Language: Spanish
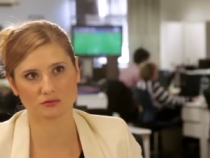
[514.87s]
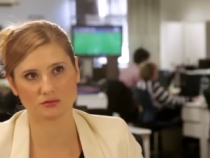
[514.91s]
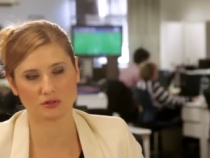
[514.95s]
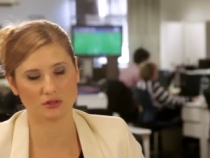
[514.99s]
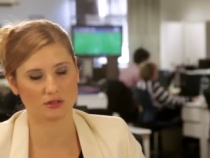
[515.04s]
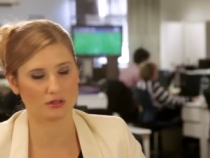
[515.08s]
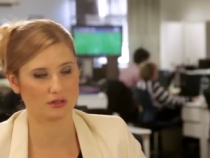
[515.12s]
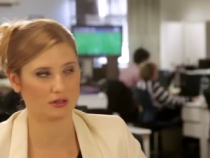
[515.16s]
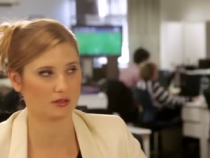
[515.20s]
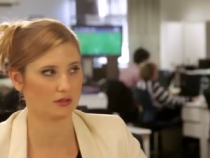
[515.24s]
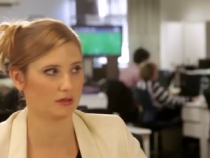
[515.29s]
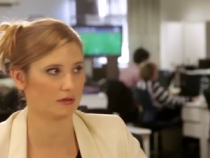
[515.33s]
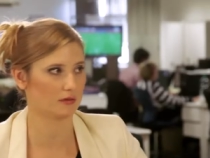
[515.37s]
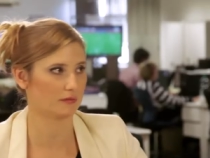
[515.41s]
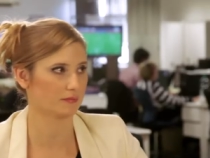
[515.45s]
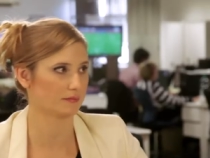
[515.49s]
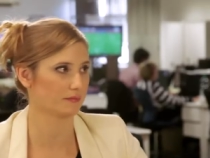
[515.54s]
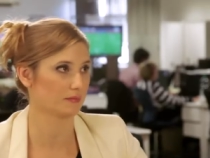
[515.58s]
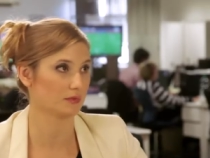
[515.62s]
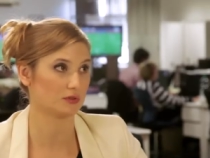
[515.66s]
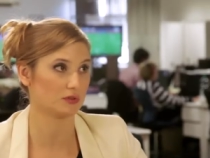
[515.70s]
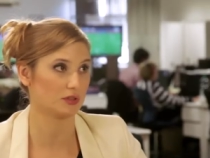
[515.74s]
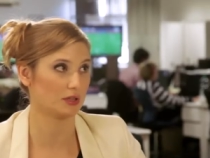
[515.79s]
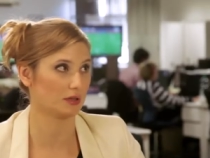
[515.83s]
Eh,
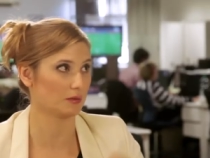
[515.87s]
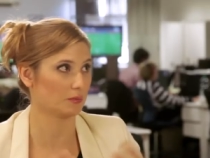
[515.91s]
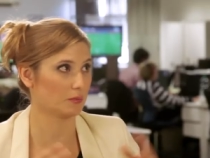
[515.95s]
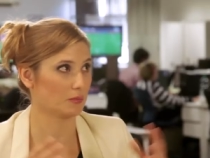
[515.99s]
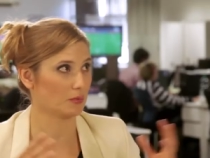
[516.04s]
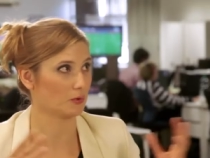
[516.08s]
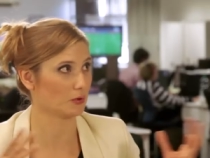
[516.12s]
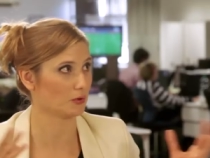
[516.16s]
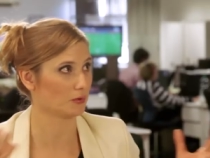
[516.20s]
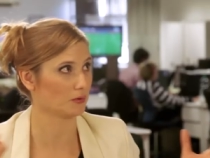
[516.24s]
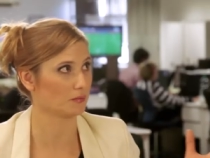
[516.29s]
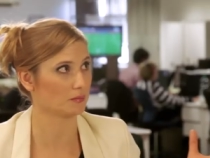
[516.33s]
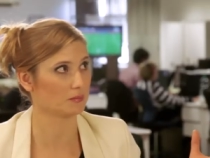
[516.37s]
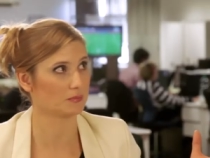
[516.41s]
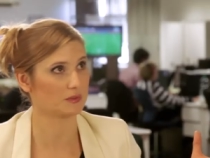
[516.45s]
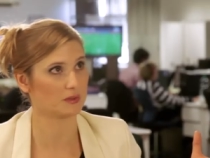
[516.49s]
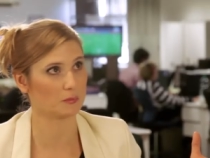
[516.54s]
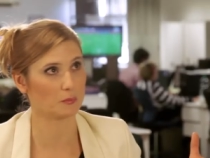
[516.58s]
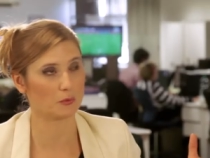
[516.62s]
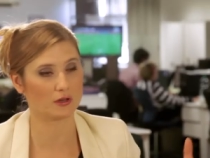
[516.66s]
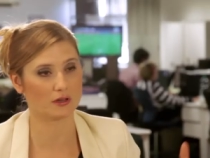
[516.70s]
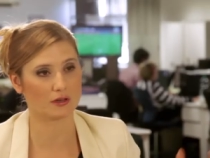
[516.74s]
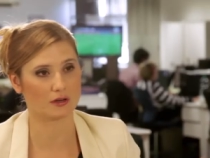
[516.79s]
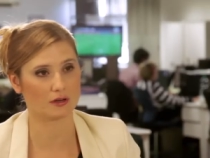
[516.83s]
hoy se
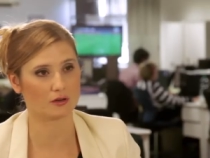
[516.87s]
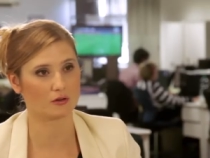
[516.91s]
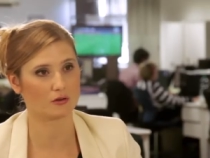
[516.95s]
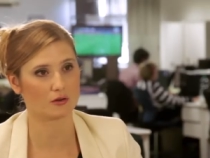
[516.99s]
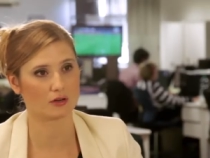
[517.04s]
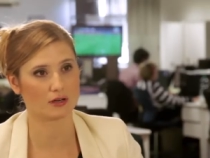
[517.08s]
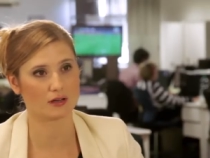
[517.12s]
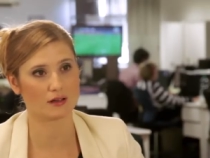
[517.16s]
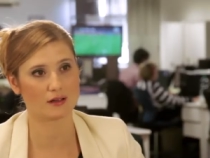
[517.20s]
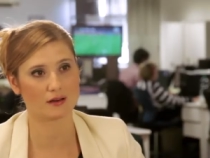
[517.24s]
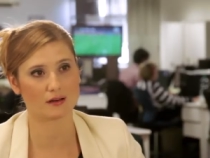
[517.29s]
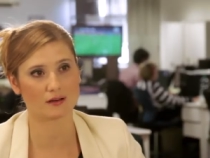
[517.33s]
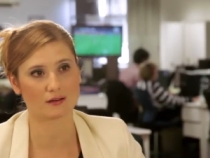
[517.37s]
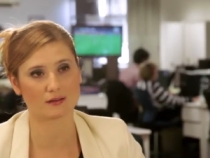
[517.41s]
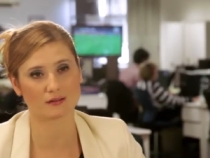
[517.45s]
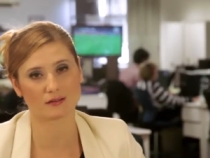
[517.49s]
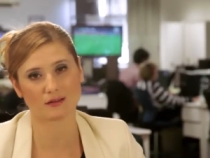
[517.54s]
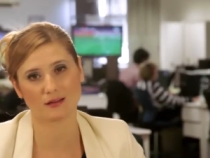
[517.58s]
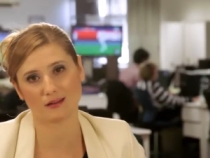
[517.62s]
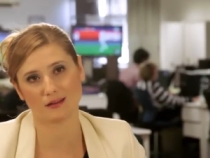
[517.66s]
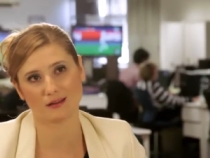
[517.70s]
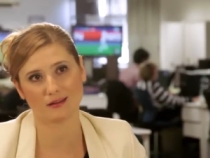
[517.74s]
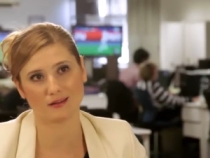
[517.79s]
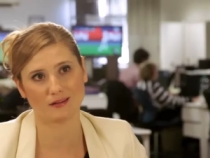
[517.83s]
puede
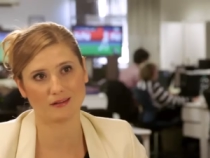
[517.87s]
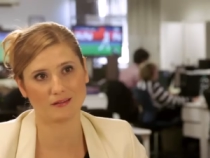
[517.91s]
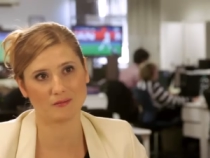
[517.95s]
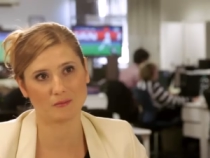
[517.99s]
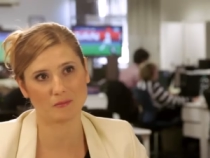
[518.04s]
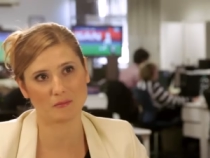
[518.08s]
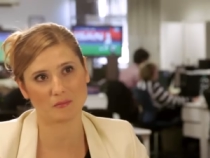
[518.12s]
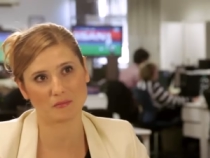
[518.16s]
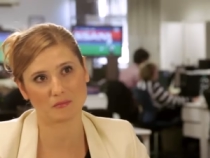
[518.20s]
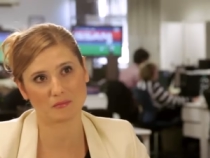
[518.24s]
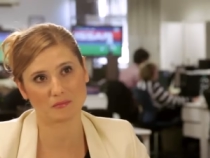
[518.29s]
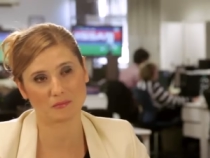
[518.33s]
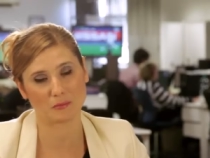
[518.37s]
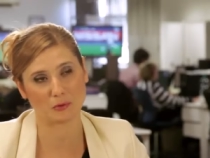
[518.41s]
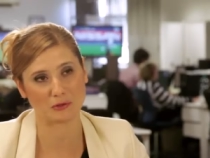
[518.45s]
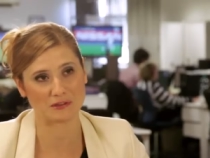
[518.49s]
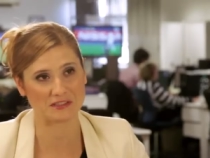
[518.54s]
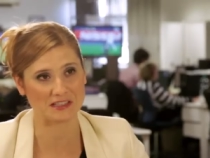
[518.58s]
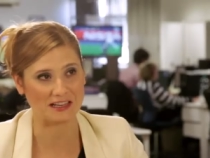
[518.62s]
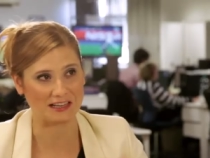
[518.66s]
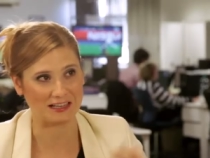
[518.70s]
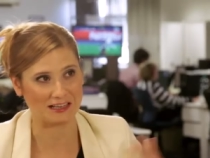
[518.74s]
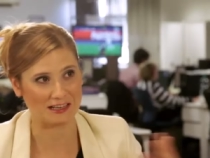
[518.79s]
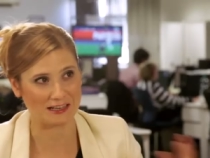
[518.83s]
recorrer, podés
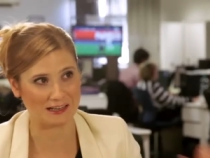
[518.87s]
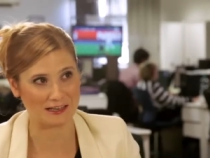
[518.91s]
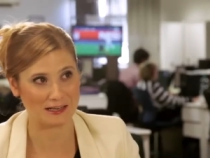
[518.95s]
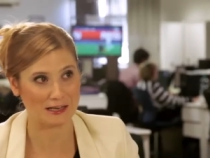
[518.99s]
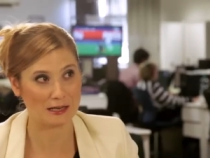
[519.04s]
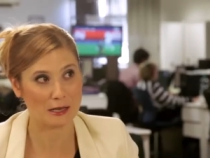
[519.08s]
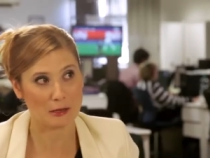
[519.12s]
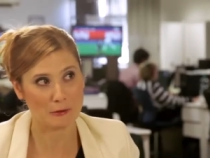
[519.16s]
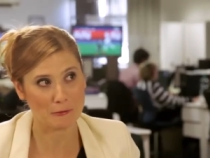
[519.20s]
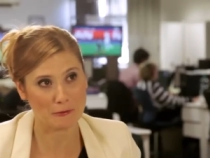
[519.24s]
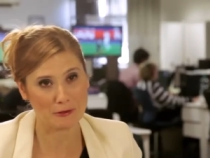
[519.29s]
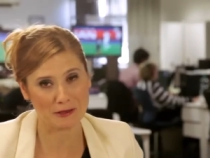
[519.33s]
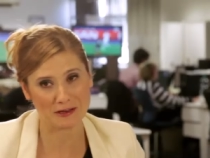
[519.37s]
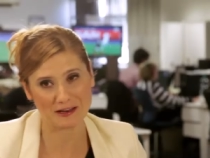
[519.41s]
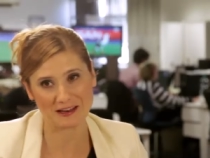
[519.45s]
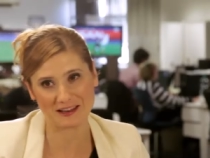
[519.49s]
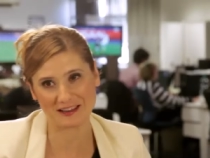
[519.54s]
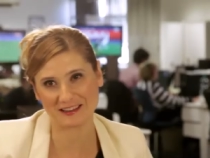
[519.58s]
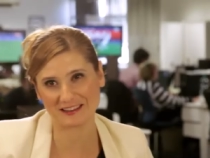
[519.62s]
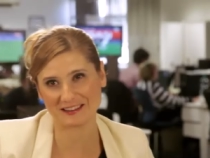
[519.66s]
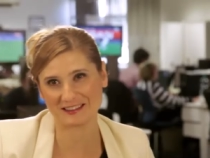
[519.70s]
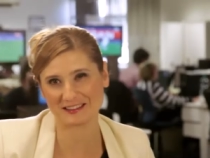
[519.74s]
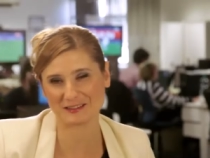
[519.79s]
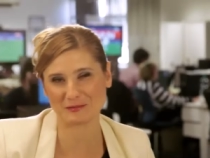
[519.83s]
escalar el
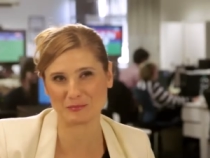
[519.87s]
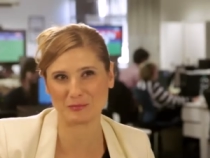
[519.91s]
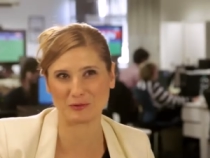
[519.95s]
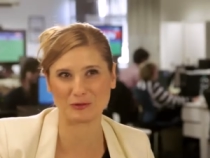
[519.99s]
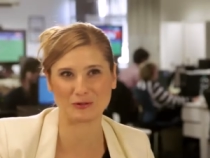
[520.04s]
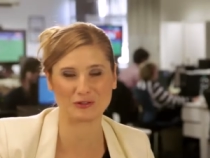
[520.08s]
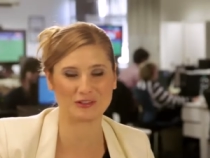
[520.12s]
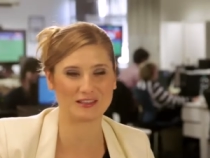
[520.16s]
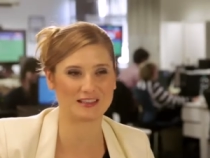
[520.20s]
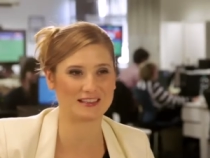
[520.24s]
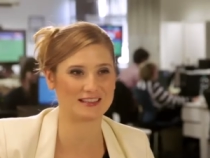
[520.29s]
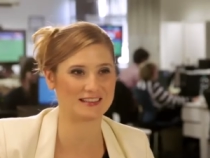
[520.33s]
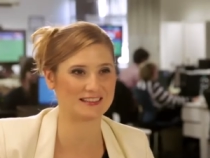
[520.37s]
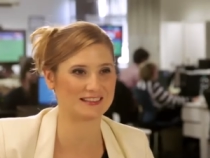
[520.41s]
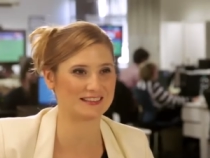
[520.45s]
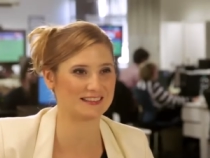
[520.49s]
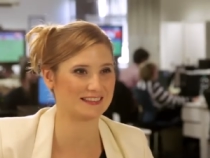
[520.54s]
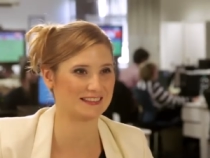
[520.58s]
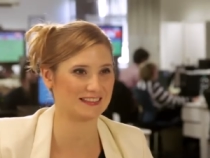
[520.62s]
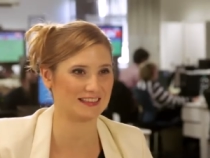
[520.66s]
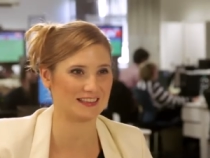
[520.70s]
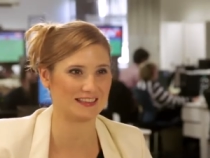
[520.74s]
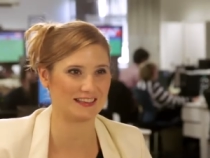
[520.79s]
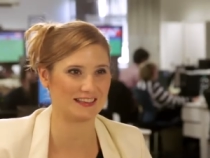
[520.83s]
Everest, podés